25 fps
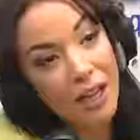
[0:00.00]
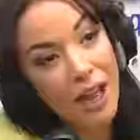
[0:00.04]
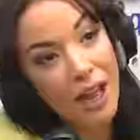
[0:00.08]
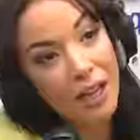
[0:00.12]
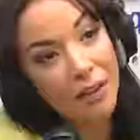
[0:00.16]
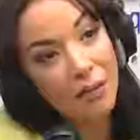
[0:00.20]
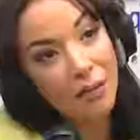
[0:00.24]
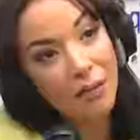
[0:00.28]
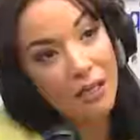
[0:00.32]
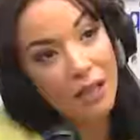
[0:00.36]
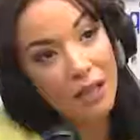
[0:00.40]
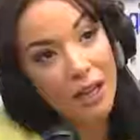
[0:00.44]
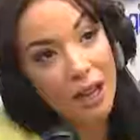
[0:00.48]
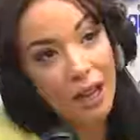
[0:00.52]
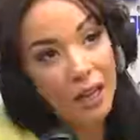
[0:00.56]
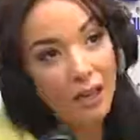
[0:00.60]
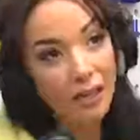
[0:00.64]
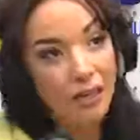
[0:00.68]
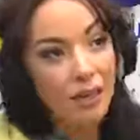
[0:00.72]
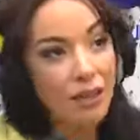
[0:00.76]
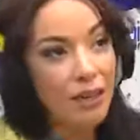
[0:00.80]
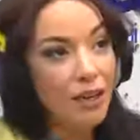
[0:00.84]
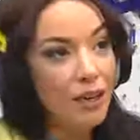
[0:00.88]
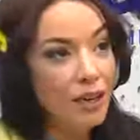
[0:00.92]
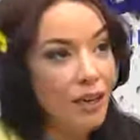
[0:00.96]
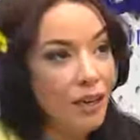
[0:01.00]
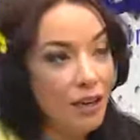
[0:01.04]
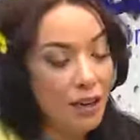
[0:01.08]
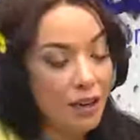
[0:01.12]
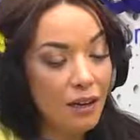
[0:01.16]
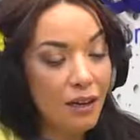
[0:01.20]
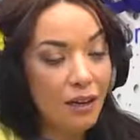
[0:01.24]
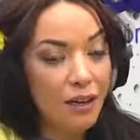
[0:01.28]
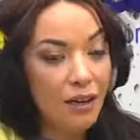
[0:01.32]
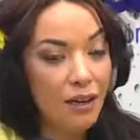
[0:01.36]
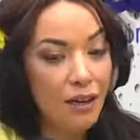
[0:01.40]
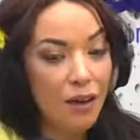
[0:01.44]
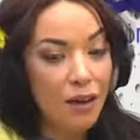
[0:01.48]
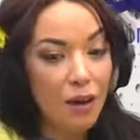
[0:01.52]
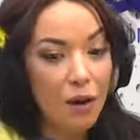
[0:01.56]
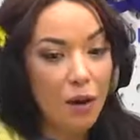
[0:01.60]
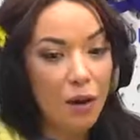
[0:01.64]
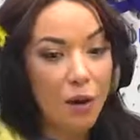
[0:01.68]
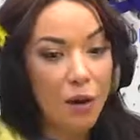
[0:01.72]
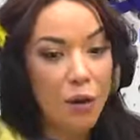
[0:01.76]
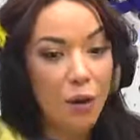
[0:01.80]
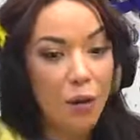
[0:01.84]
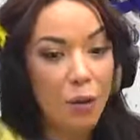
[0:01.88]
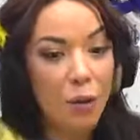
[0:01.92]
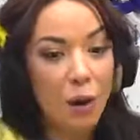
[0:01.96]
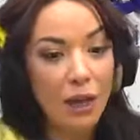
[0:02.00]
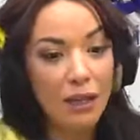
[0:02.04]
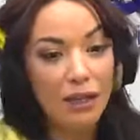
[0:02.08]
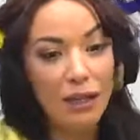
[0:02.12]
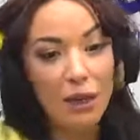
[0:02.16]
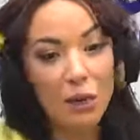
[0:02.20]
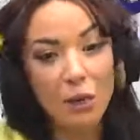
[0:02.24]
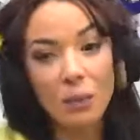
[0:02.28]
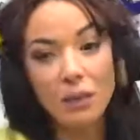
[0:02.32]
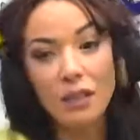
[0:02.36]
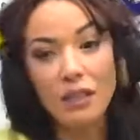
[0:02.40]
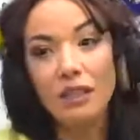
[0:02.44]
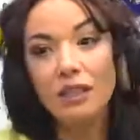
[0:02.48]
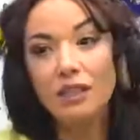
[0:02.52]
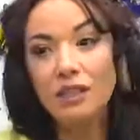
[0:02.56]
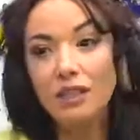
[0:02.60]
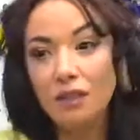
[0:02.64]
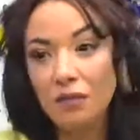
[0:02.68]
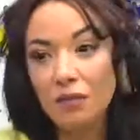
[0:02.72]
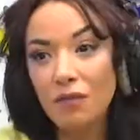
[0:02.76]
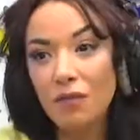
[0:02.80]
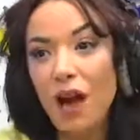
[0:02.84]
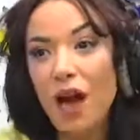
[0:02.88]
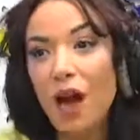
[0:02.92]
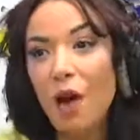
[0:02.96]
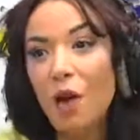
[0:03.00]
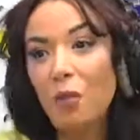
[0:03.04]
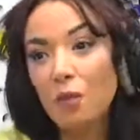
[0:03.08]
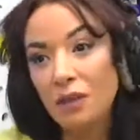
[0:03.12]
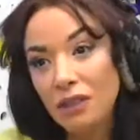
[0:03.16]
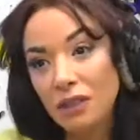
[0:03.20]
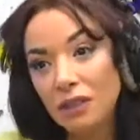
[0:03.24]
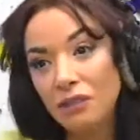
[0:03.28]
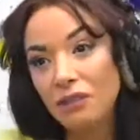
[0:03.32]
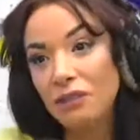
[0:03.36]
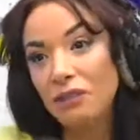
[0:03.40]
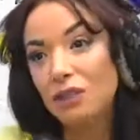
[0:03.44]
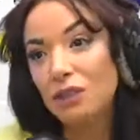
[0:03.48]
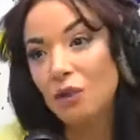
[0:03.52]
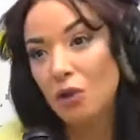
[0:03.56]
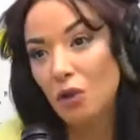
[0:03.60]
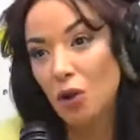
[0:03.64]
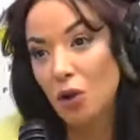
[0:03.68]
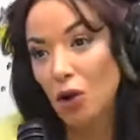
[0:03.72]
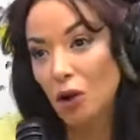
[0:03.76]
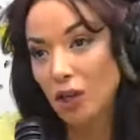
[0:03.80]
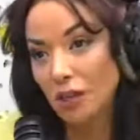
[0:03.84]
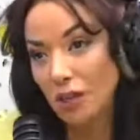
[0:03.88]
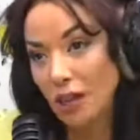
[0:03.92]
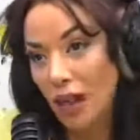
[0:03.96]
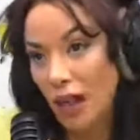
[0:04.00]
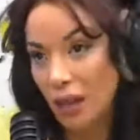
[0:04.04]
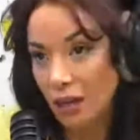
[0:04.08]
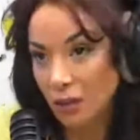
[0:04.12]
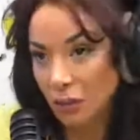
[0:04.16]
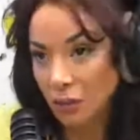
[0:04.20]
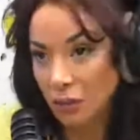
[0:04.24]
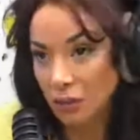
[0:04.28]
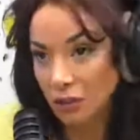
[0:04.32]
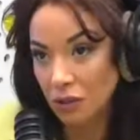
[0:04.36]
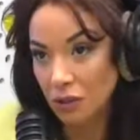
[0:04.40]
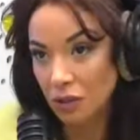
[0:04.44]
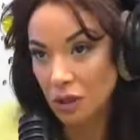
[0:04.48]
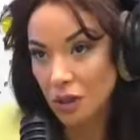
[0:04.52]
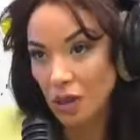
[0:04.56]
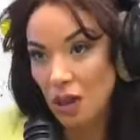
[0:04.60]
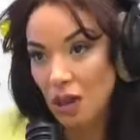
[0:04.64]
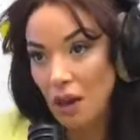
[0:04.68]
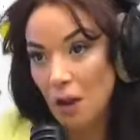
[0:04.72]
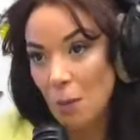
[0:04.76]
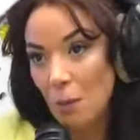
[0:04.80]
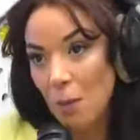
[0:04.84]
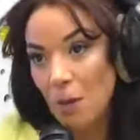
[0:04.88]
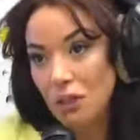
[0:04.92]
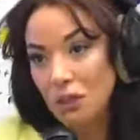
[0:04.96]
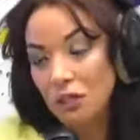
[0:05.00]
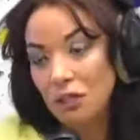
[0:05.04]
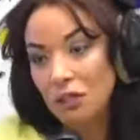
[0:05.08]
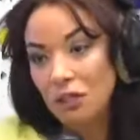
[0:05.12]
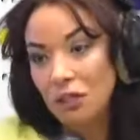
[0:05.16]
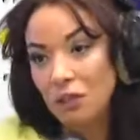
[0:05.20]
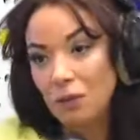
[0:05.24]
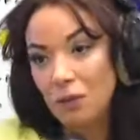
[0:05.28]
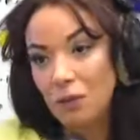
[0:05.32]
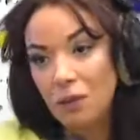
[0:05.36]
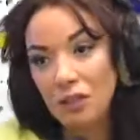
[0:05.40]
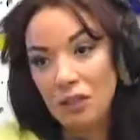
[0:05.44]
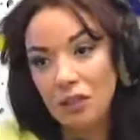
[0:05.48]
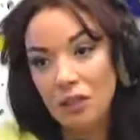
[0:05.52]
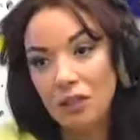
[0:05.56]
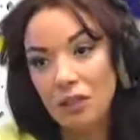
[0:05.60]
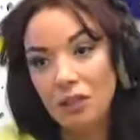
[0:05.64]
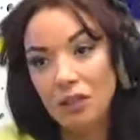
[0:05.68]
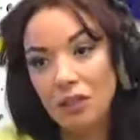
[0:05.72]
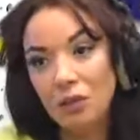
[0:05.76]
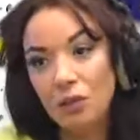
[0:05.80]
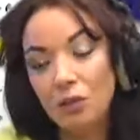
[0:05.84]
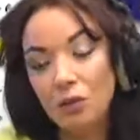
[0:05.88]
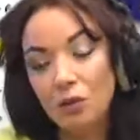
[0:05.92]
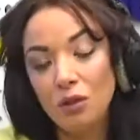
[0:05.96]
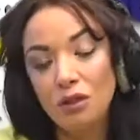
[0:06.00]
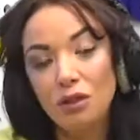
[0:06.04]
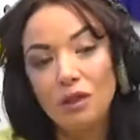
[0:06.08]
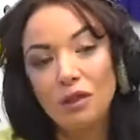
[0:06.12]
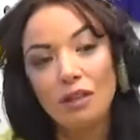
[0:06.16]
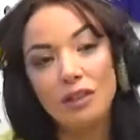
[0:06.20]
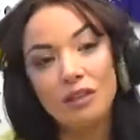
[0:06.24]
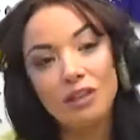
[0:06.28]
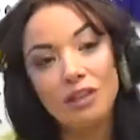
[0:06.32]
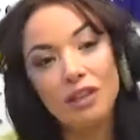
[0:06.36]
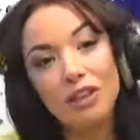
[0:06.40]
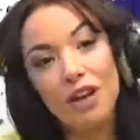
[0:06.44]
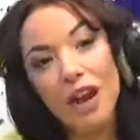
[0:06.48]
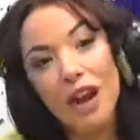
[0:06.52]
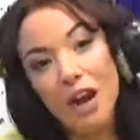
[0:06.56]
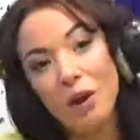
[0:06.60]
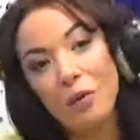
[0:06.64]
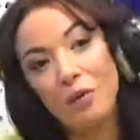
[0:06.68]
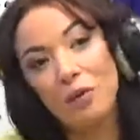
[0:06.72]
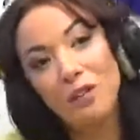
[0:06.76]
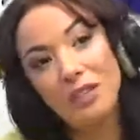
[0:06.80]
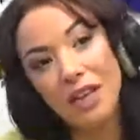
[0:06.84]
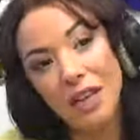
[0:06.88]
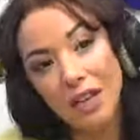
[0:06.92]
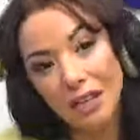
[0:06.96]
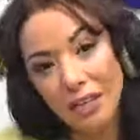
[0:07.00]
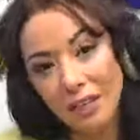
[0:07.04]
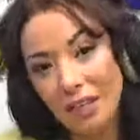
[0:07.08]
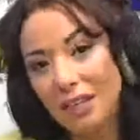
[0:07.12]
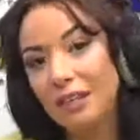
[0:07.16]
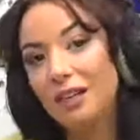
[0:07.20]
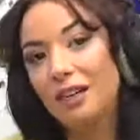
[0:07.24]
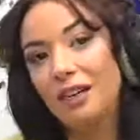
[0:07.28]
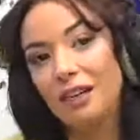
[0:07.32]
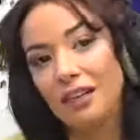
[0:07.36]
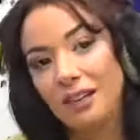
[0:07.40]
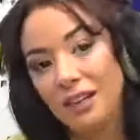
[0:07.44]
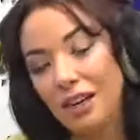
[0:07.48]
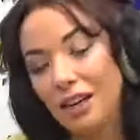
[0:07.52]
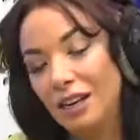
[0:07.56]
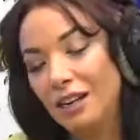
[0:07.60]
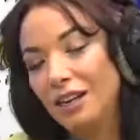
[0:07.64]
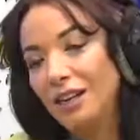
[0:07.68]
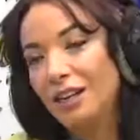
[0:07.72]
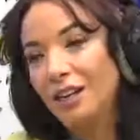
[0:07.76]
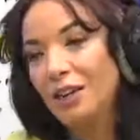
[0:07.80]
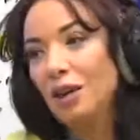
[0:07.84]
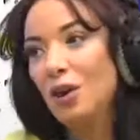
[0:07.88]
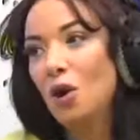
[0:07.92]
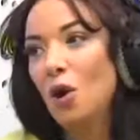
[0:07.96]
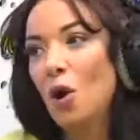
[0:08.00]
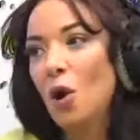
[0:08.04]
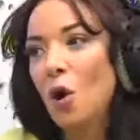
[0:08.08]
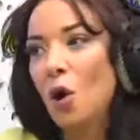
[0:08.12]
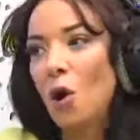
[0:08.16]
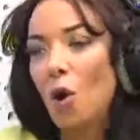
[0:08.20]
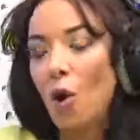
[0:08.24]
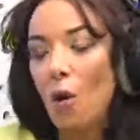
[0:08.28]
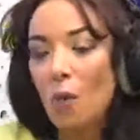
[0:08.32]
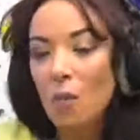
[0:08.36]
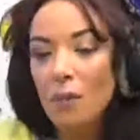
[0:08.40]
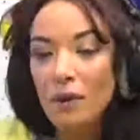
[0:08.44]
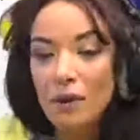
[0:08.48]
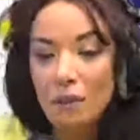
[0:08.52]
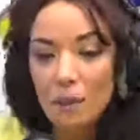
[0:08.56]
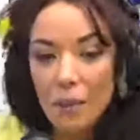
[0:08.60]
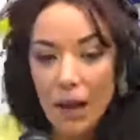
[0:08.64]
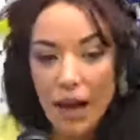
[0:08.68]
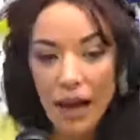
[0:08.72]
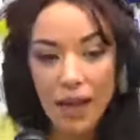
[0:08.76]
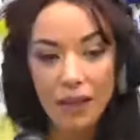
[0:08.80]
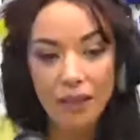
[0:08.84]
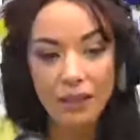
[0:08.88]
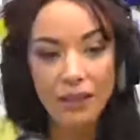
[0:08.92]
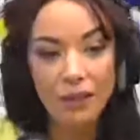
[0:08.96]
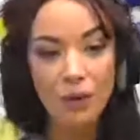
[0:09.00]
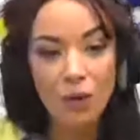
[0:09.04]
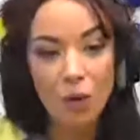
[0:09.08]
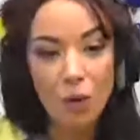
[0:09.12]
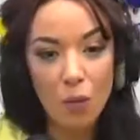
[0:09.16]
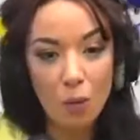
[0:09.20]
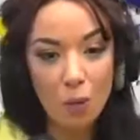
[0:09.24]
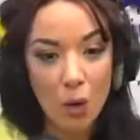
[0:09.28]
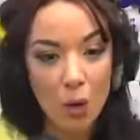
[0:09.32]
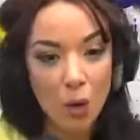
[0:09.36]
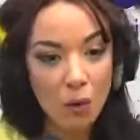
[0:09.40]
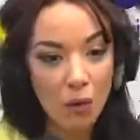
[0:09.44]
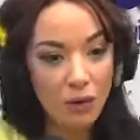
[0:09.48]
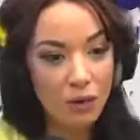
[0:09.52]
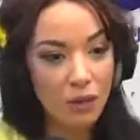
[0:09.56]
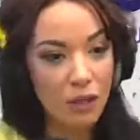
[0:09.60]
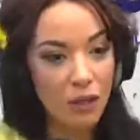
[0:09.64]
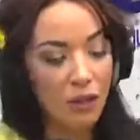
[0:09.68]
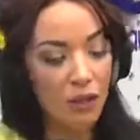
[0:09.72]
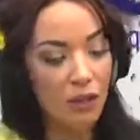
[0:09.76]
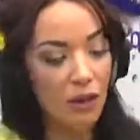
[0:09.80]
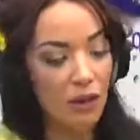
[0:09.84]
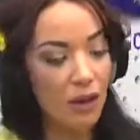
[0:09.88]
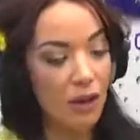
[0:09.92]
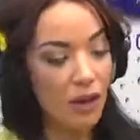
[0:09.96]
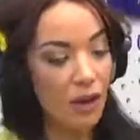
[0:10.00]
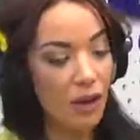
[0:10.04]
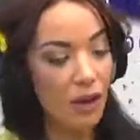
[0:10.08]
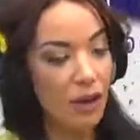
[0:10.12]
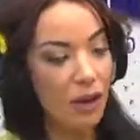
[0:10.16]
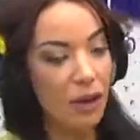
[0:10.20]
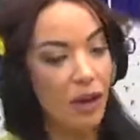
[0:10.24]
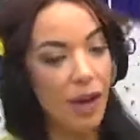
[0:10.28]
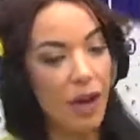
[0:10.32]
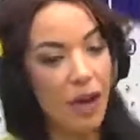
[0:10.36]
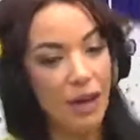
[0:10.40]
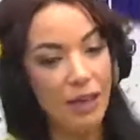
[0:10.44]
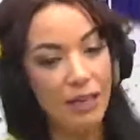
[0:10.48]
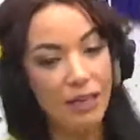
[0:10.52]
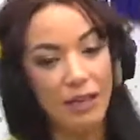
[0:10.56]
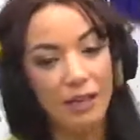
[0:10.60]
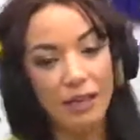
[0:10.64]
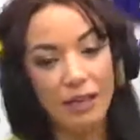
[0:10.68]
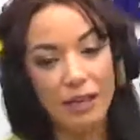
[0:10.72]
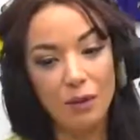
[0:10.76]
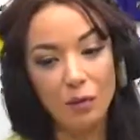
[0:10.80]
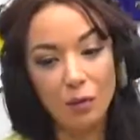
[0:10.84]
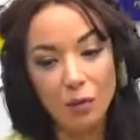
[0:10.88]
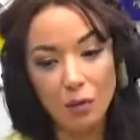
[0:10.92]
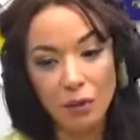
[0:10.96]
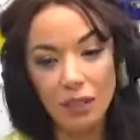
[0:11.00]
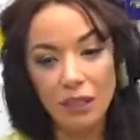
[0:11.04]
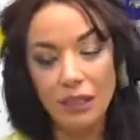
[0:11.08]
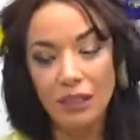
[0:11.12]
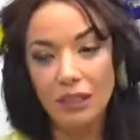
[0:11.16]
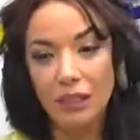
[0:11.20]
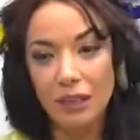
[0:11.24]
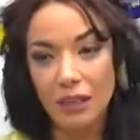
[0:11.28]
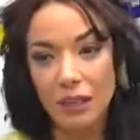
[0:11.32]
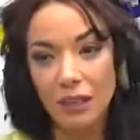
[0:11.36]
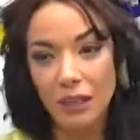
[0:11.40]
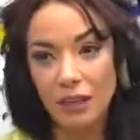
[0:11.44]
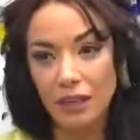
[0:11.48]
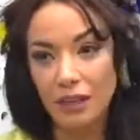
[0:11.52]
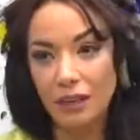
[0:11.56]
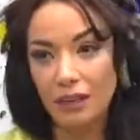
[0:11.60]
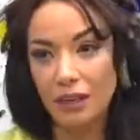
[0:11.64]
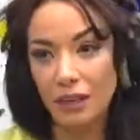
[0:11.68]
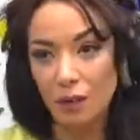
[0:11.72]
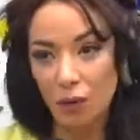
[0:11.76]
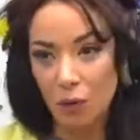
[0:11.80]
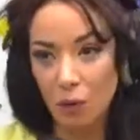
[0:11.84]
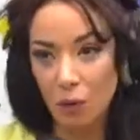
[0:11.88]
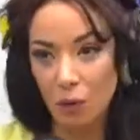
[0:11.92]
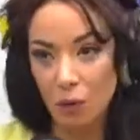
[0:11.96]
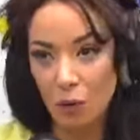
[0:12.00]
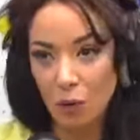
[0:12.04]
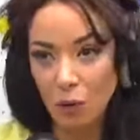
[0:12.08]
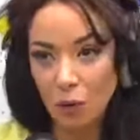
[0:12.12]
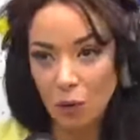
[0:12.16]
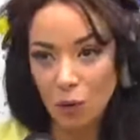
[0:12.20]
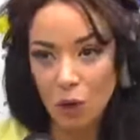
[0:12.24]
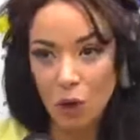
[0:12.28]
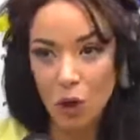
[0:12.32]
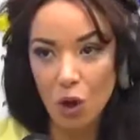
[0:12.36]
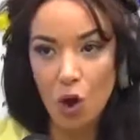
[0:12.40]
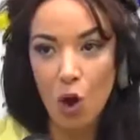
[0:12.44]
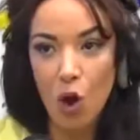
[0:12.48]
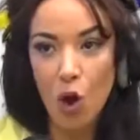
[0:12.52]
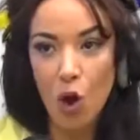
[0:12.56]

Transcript: تايمز الغد ليه وعطاوني صفحه ونص في نيويورك تايمز باش باش نشرح لوجهه النظر ديالي ومن بعد لو موند آه، عيط لي المدير ديال ديال لو موند